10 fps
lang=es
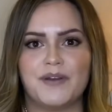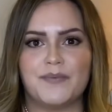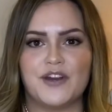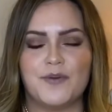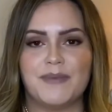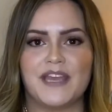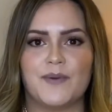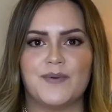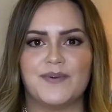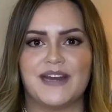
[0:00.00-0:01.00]
bueno, me llegó
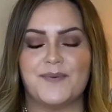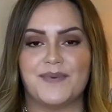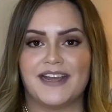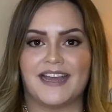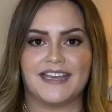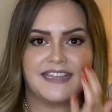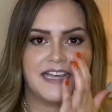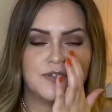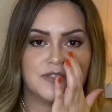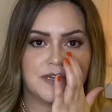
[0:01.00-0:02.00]
en, una cajita
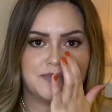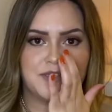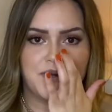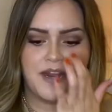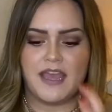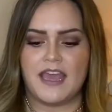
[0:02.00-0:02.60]
de suscripción